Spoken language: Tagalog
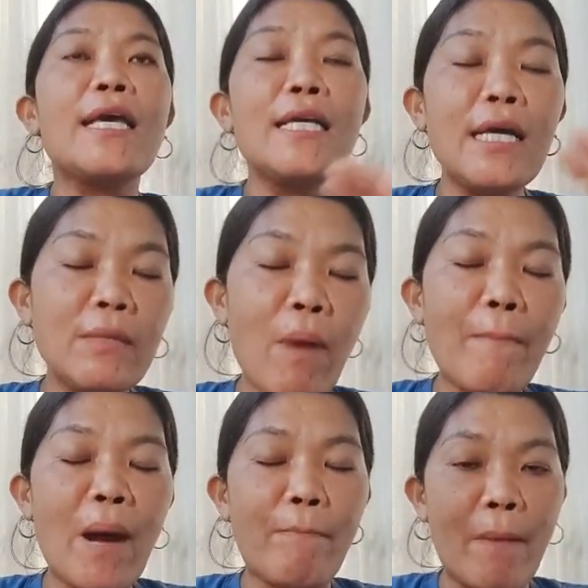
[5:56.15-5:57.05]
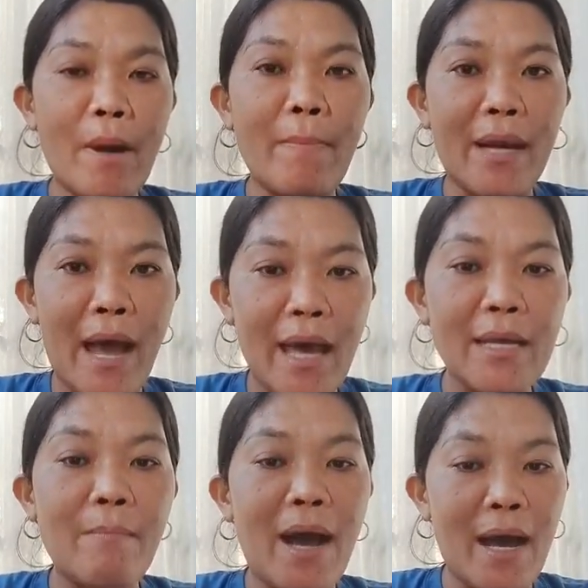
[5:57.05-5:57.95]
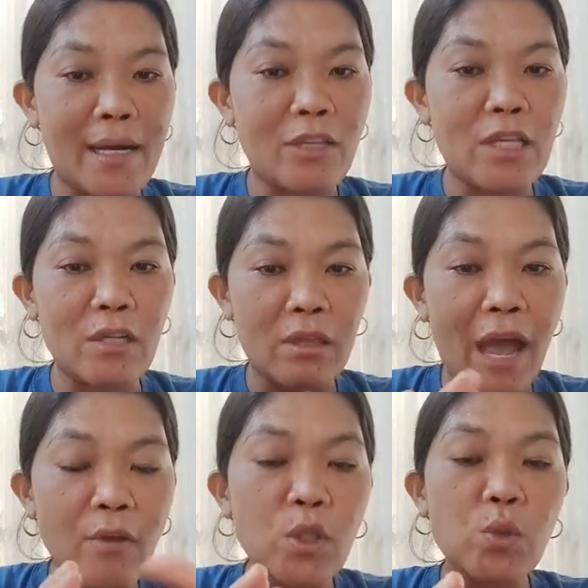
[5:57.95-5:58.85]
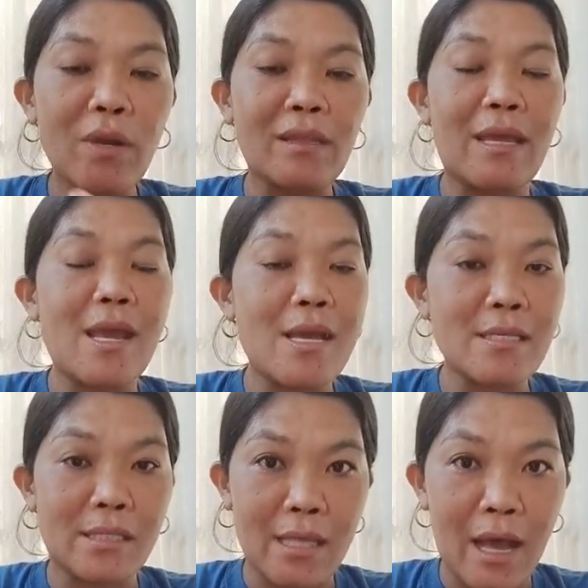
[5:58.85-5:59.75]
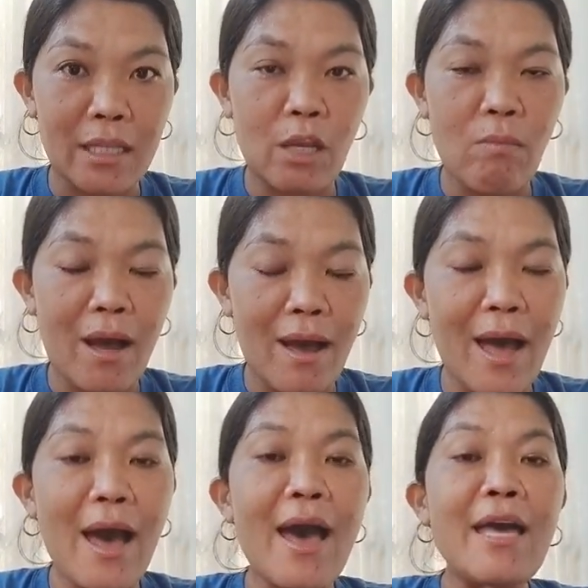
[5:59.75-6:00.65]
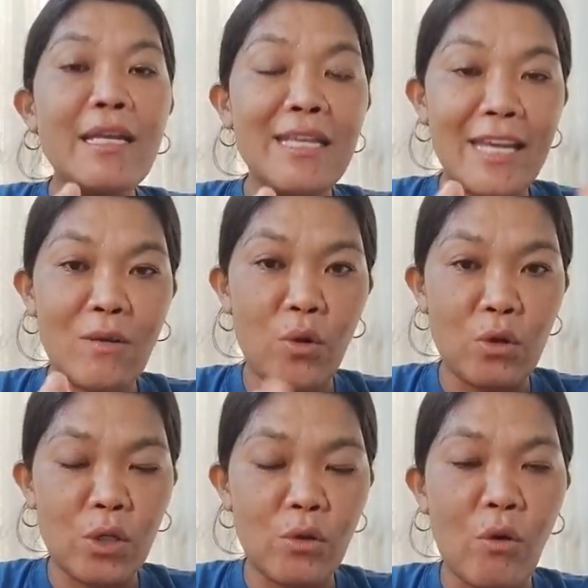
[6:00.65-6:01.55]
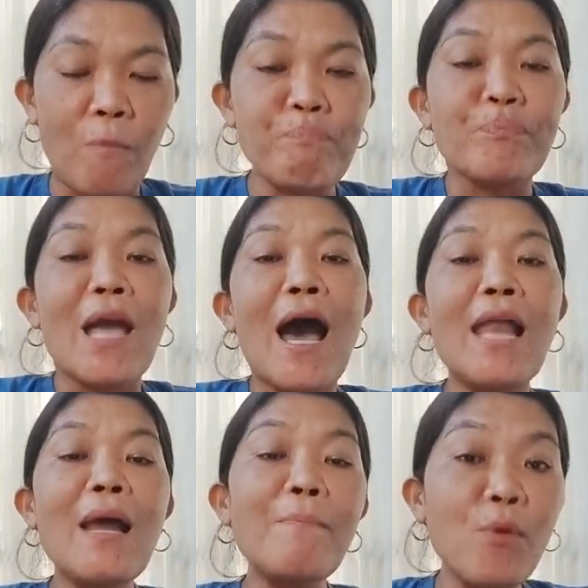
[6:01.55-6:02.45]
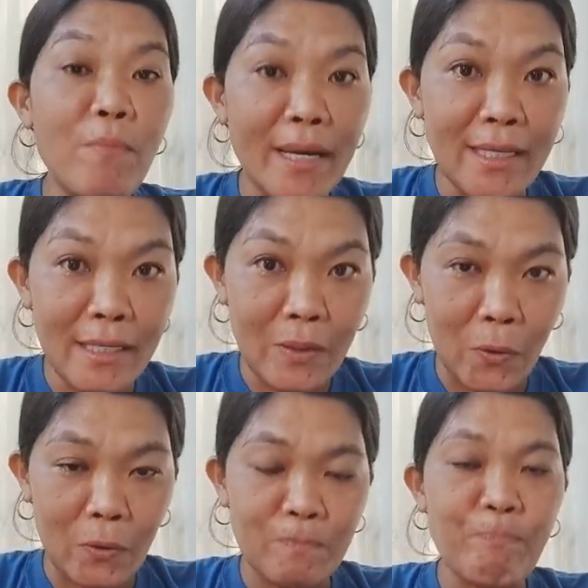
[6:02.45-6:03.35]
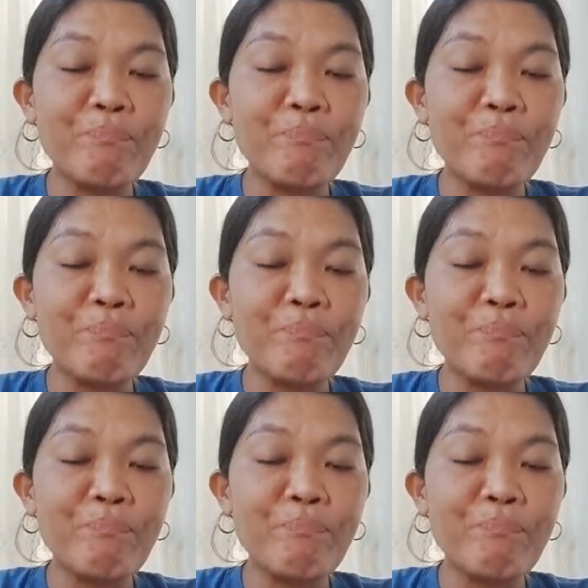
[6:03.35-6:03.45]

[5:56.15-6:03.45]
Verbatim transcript: iba pang pamamaraan na maaari ting tayong swertihin sa ating mga negosyo. Alam po ba ninyo